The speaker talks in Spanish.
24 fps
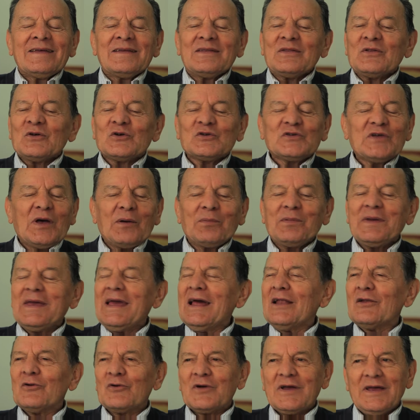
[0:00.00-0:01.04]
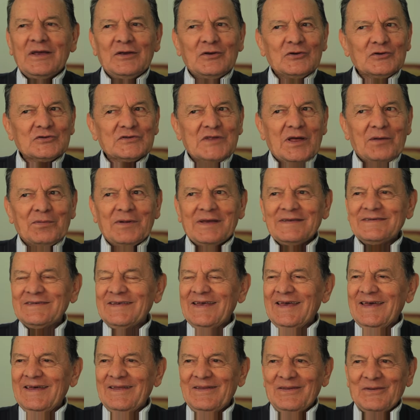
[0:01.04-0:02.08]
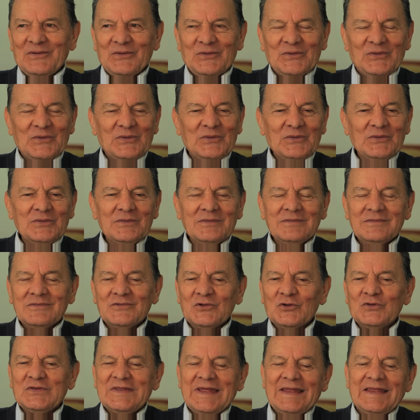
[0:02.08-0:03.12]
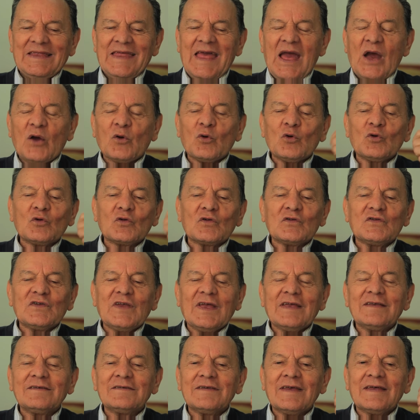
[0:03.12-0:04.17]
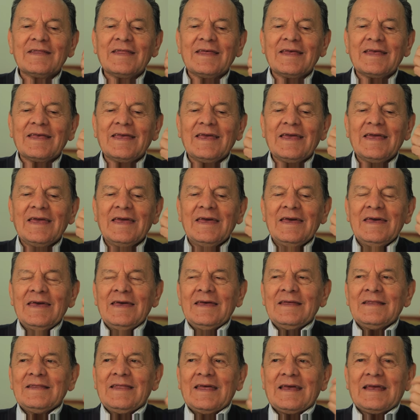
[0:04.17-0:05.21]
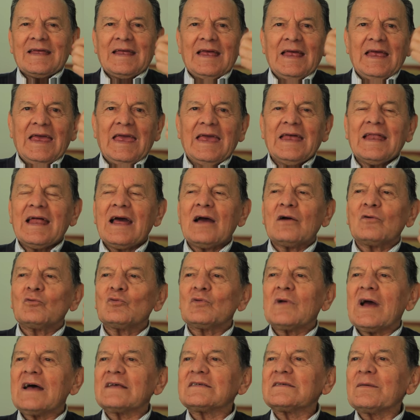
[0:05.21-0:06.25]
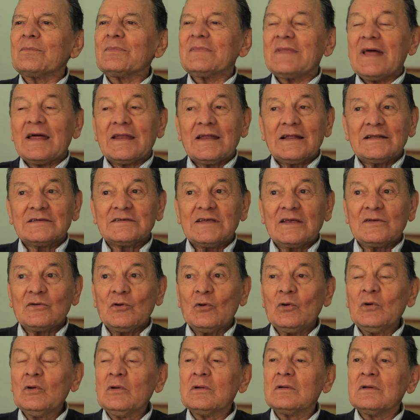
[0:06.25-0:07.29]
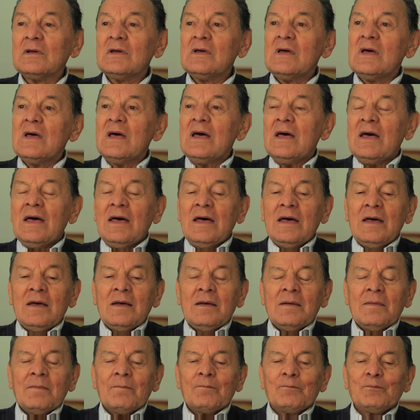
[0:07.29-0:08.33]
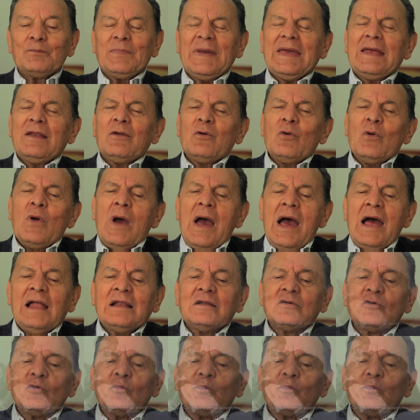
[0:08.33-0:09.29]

No sabía lo que yo estaba haciendo, no, no tenía conciencia de que, de que era un aceptar al Señor, pero algo